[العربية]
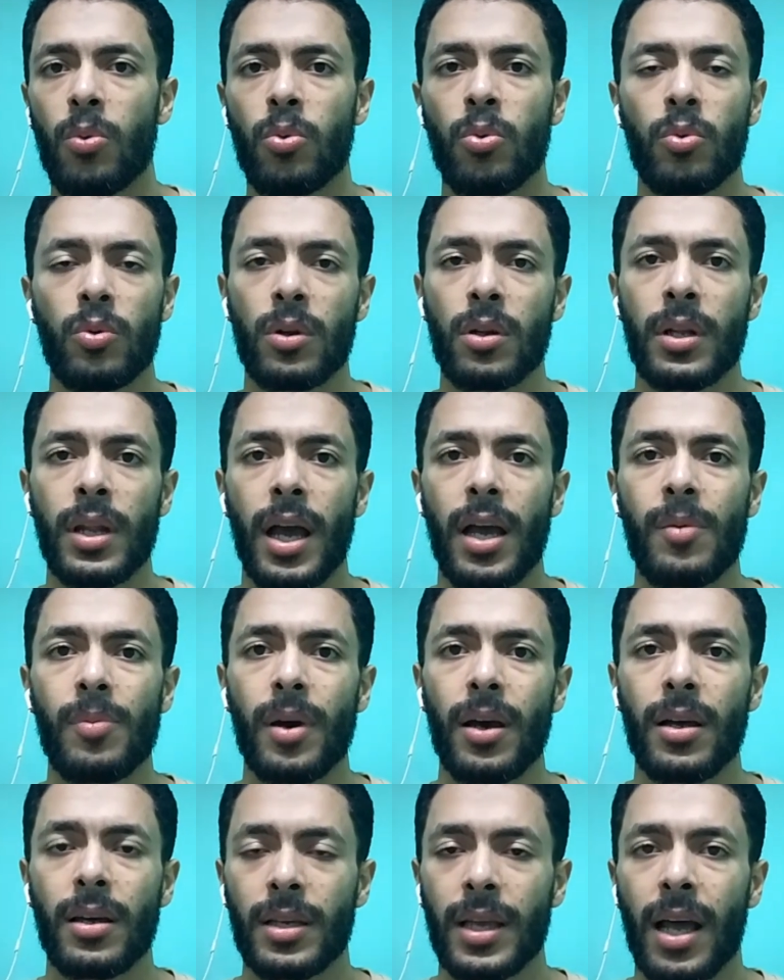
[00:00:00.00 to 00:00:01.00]

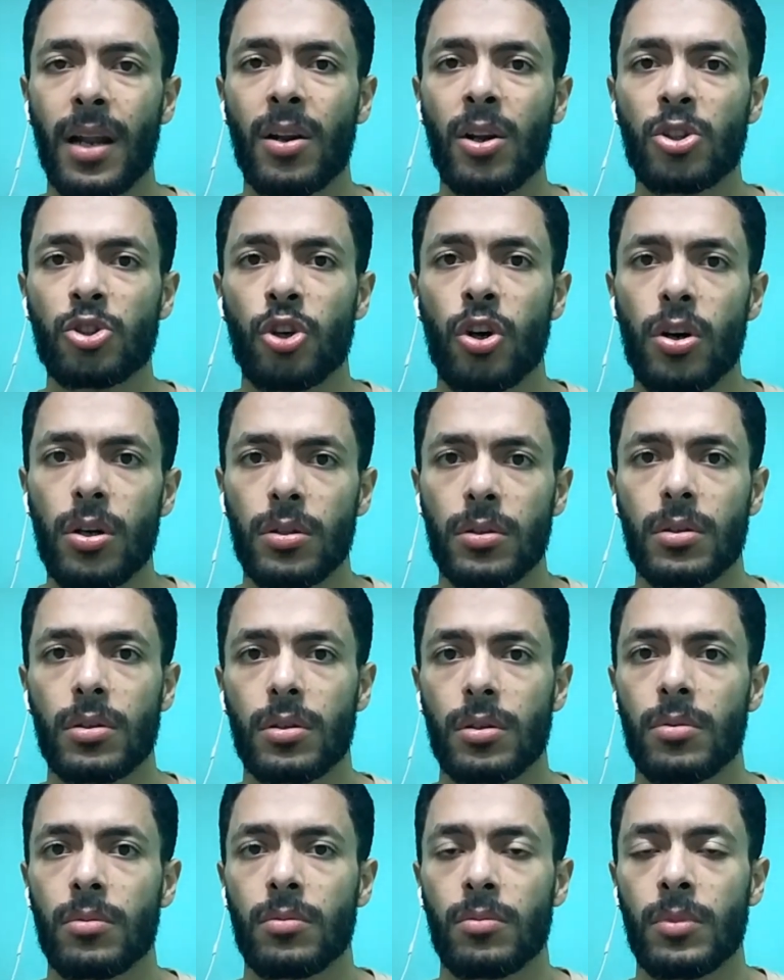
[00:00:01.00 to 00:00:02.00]
واللعيبه يعني نشاط
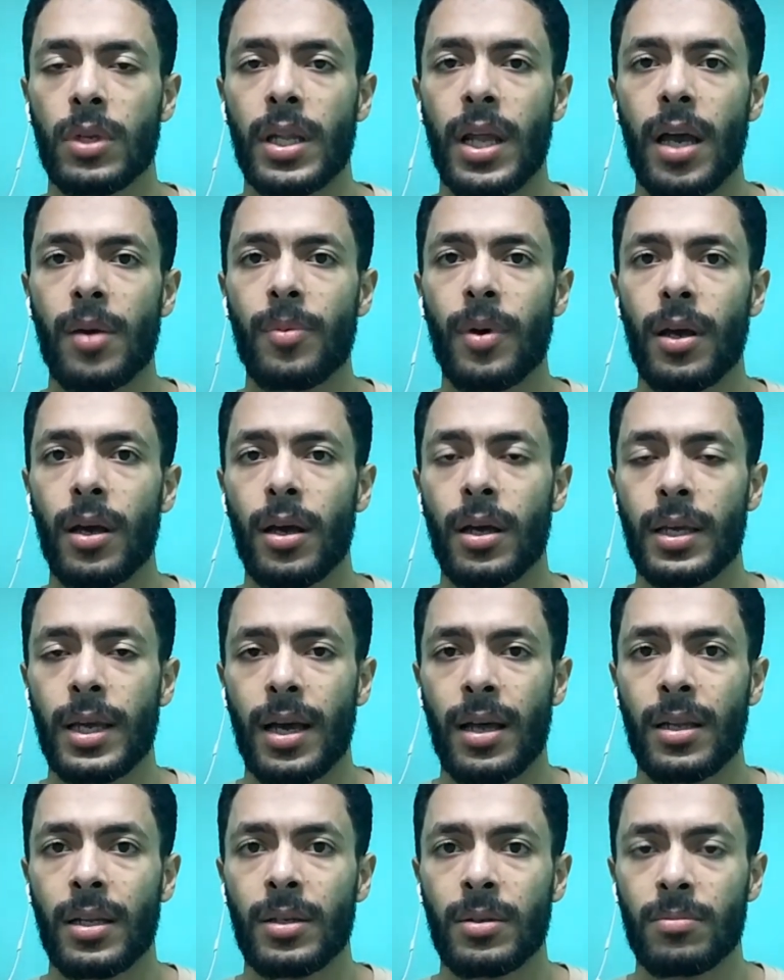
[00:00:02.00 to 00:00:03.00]
اللعيبه
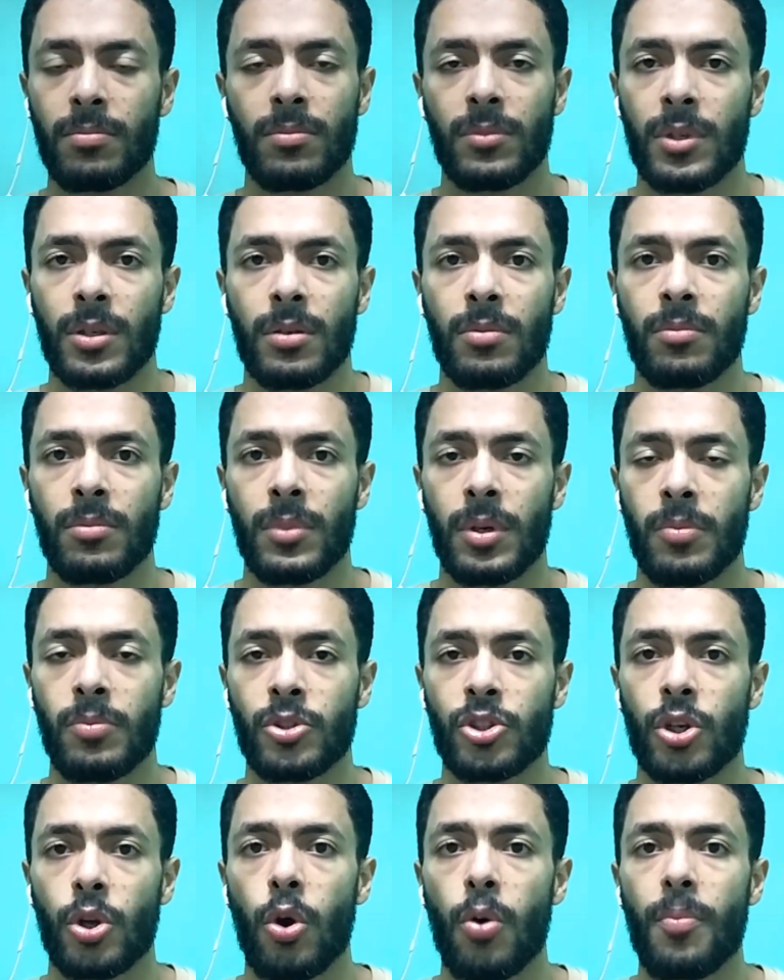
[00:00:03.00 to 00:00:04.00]
يعني
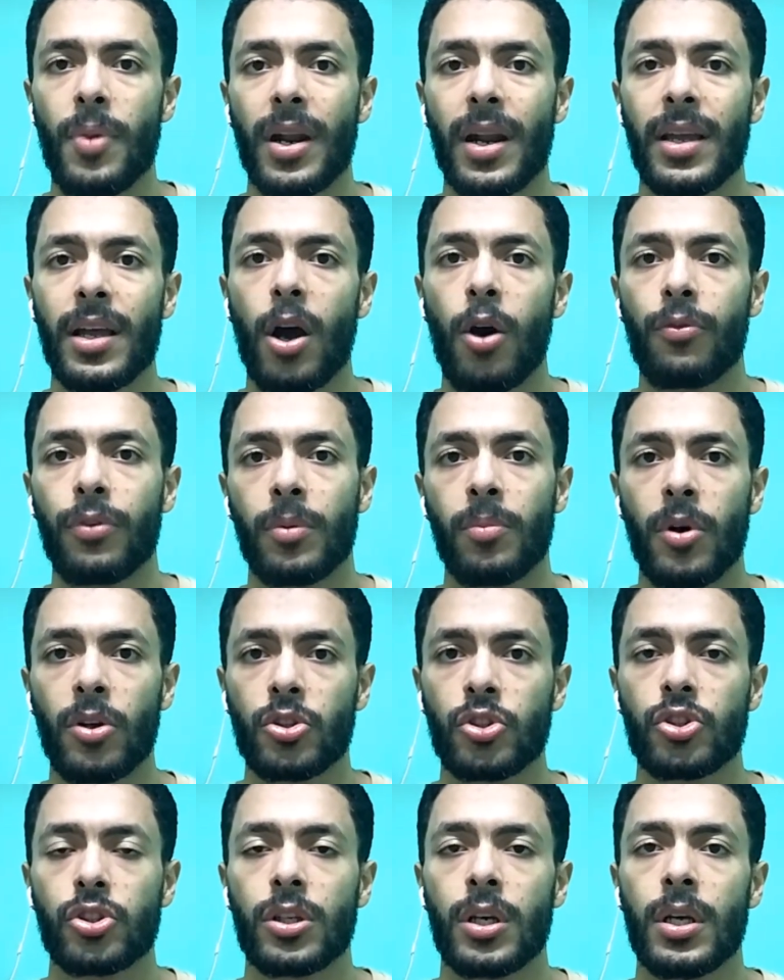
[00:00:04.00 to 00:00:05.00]
مش اللي هم ريحوا في
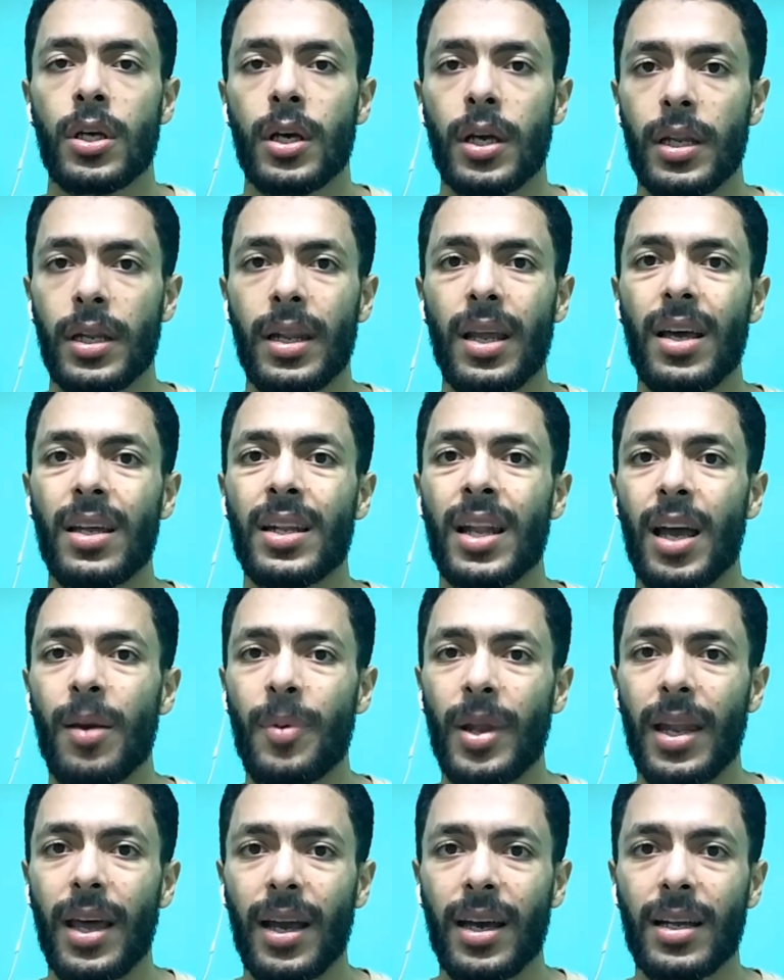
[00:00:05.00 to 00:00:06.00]
الماتش لا
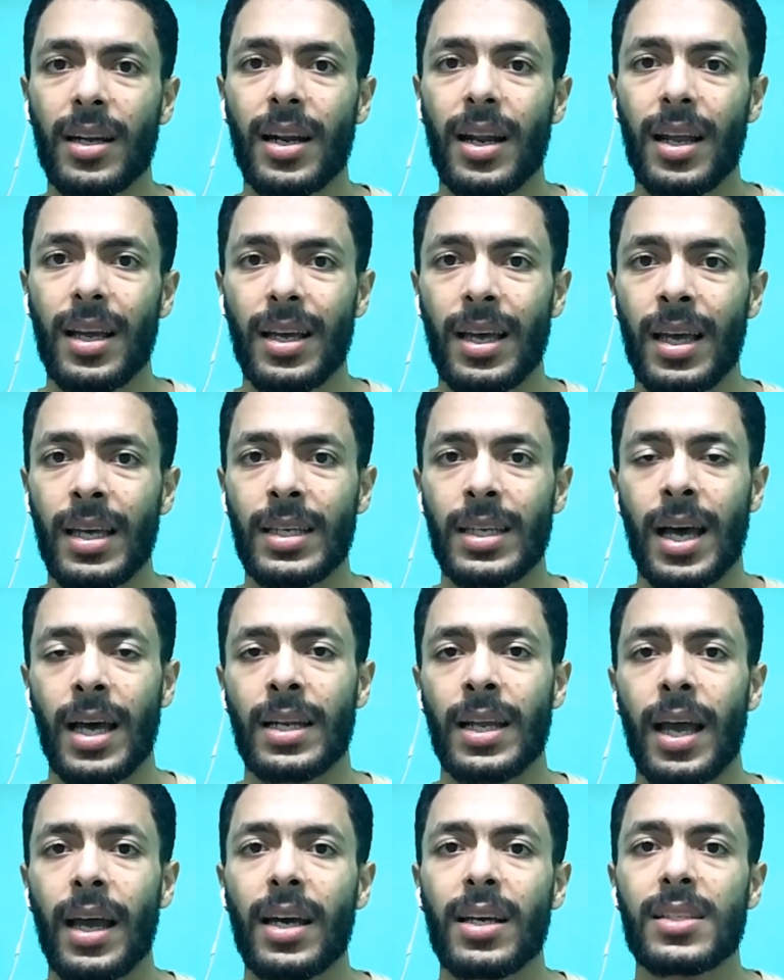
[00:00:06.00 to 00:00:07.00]
اللعيبه الاخر
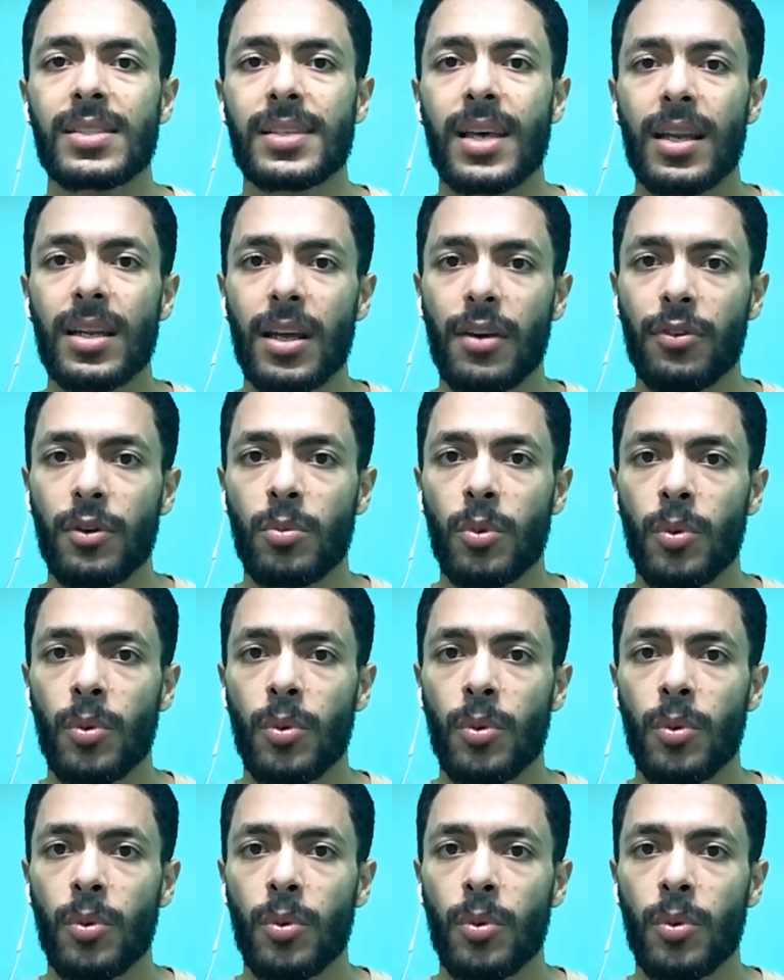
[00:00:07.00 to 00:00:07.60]
يعني اخر ثانيه في